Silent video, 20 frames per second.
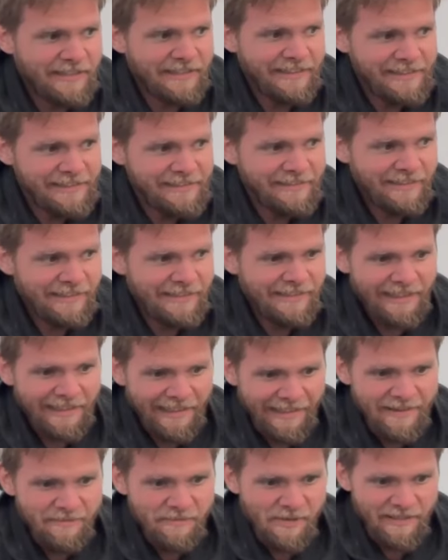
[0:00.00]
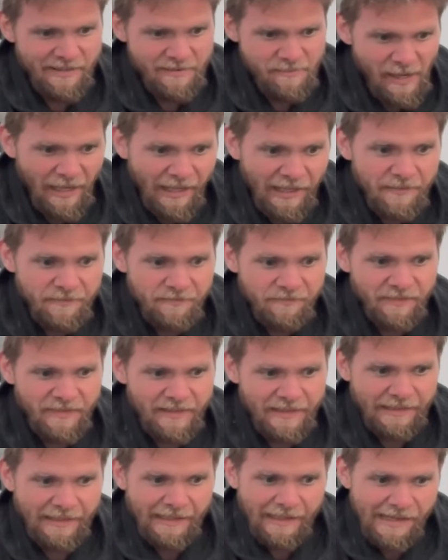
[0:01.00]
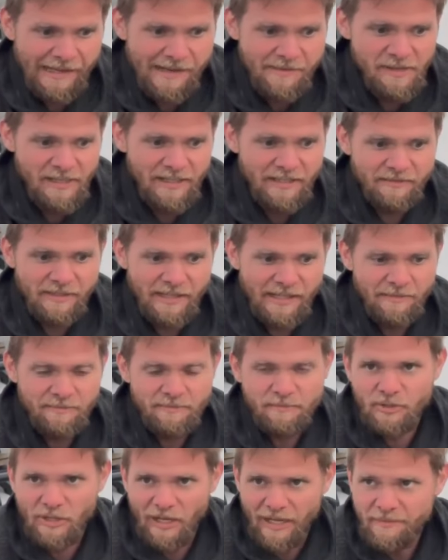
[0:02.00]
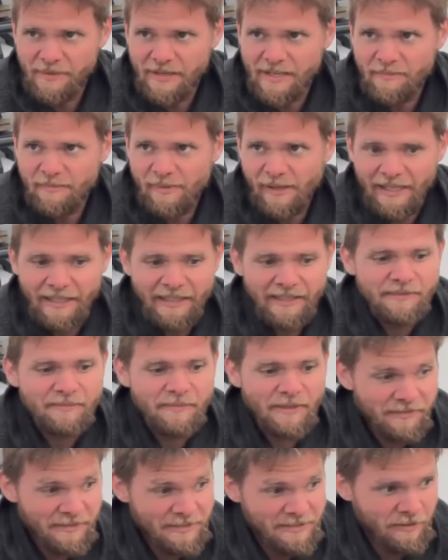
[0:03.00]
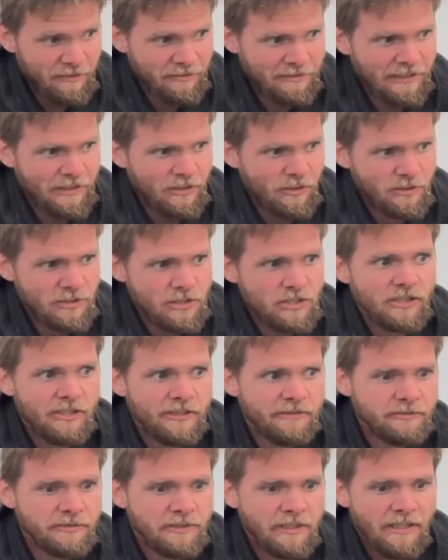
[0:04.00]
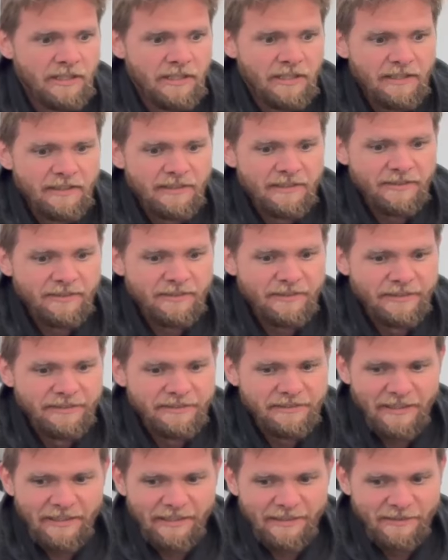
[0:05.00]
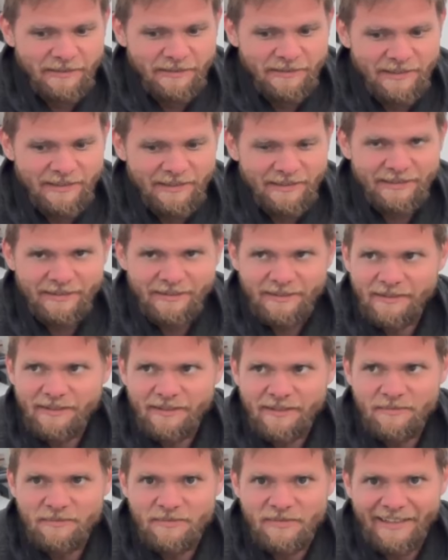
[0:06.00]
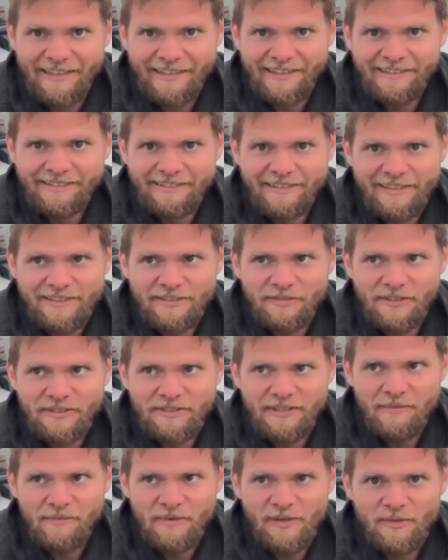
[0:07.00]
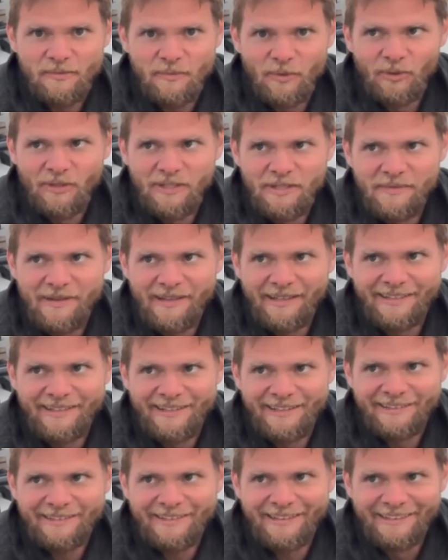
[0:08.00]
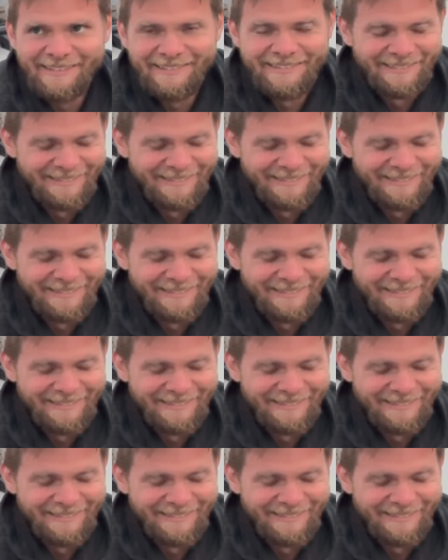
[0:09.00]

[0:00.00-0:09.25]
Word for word: richtigen Kleber dabei, aber wir haben Primer dabei, den machen wir jetzt auf den Kunststoff und dann gibt es eigentlich nichts, was MS Polymer nicht kann.